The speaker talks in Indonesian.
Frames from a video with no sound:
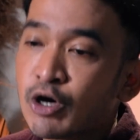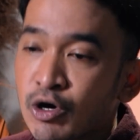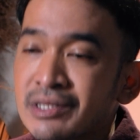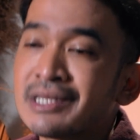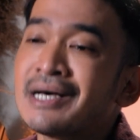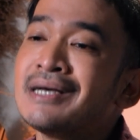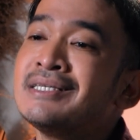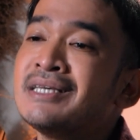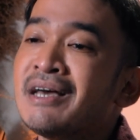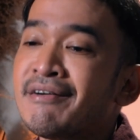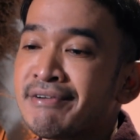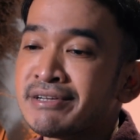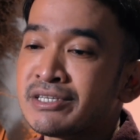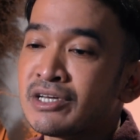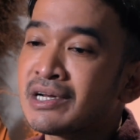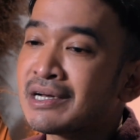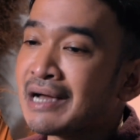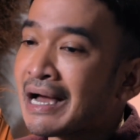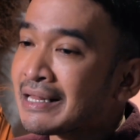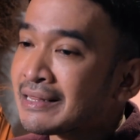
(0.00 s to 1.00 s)
kota
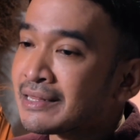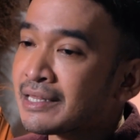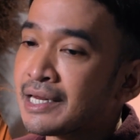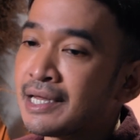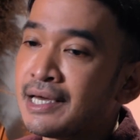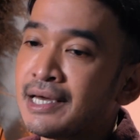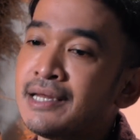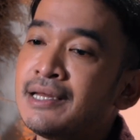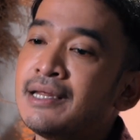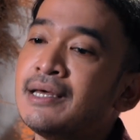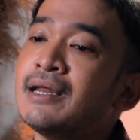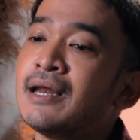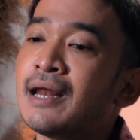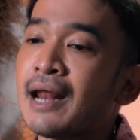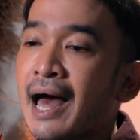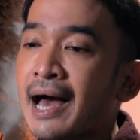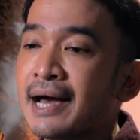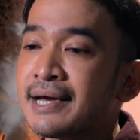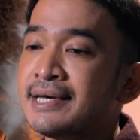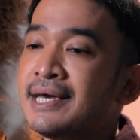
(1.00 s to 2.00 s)
Jefferson Country ini
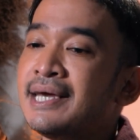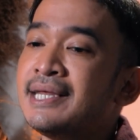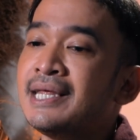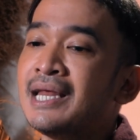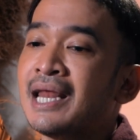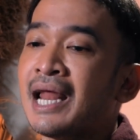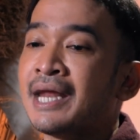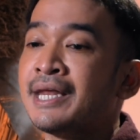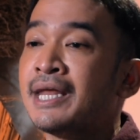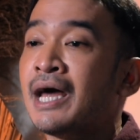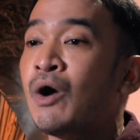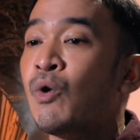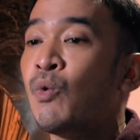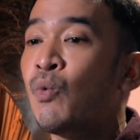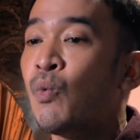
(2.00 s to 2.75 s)
lagi dilanda